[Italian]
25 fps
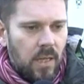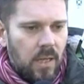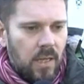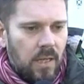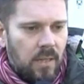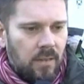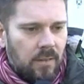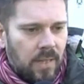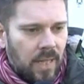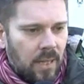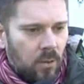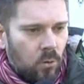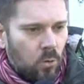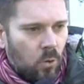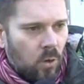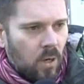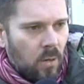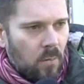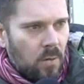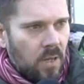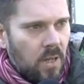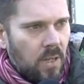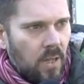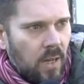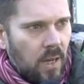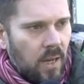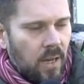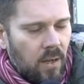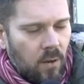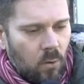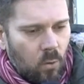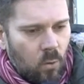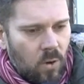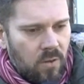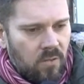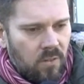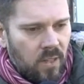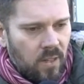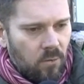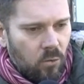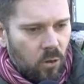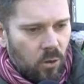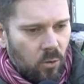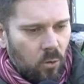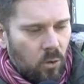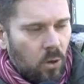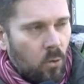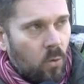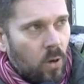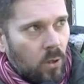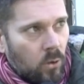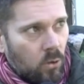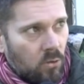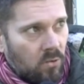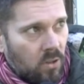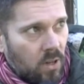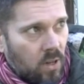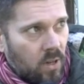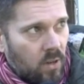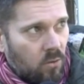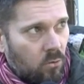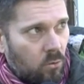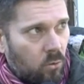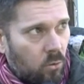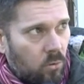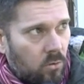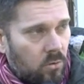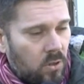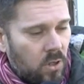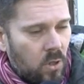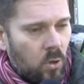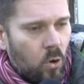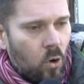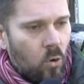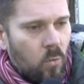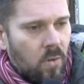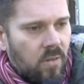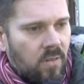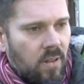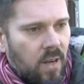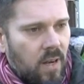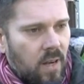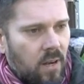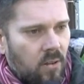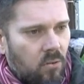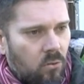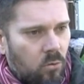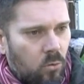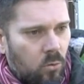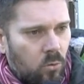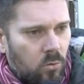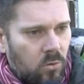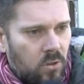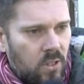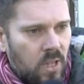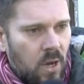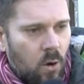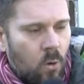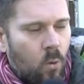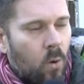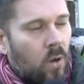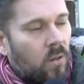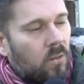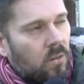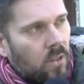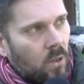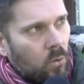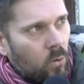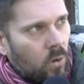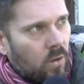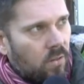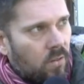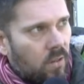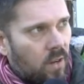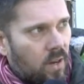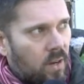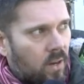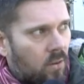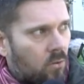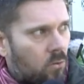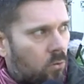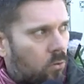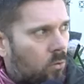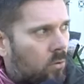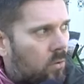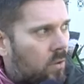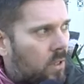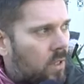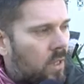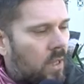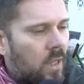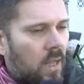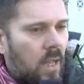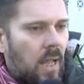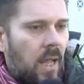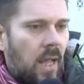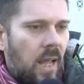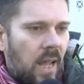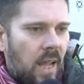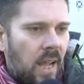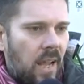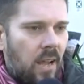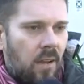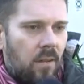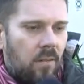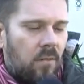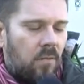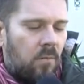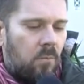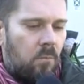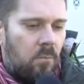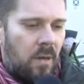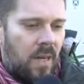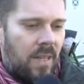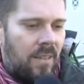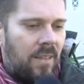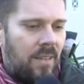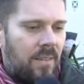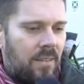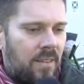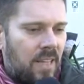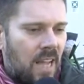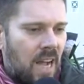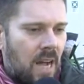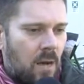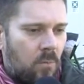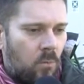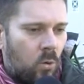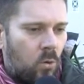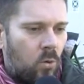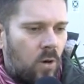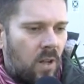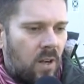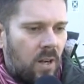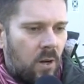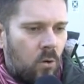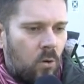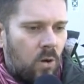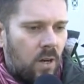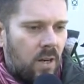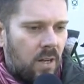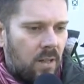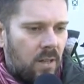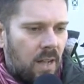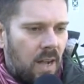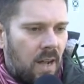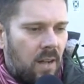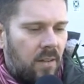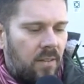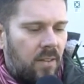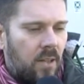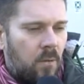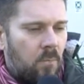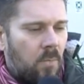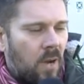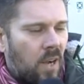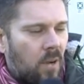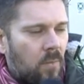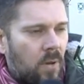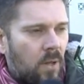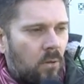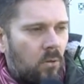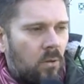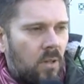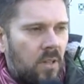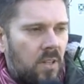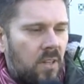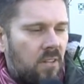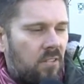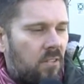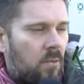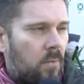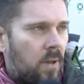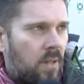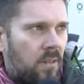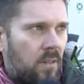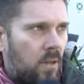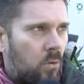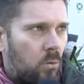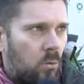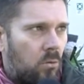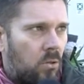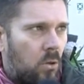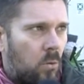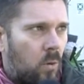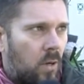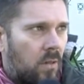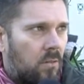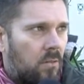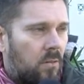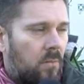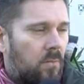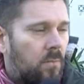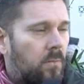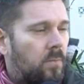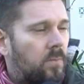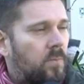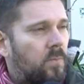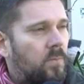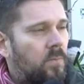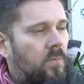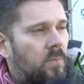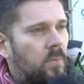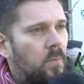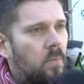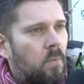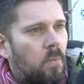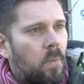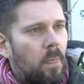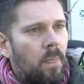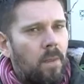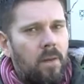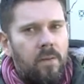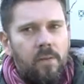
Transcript: intanto capire questi lavoratori quando saranno assunti, come saranno assunti, a quante ore saranno assunti e pretendiamo una regolarità nel pagamento degli stipendi di tutti quanti. Questa